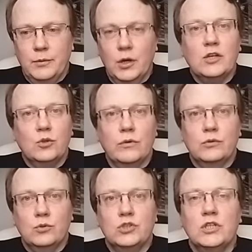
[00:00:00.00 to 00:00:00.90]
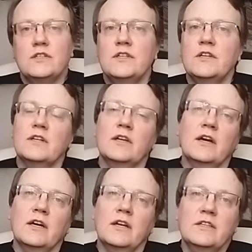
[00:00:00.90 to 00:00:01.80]
про которого тоже есть
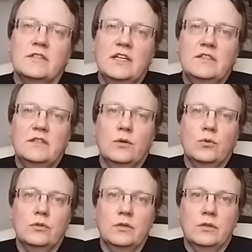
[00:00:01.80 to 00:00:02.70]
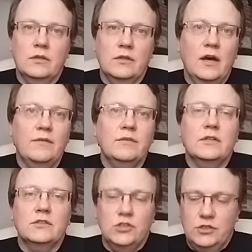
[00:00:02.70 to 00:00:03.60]
несколько экранизаций от
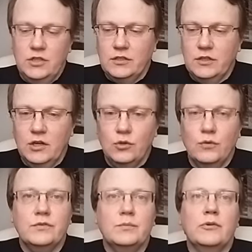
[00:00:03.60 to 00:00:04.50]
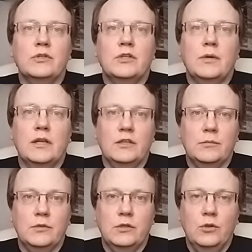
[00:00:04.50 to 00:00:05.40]
давних 60-х годов с молодым
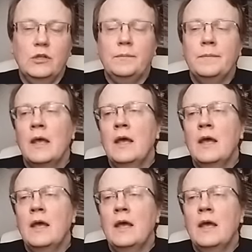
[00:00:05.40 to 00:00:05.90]
Аленом Делоном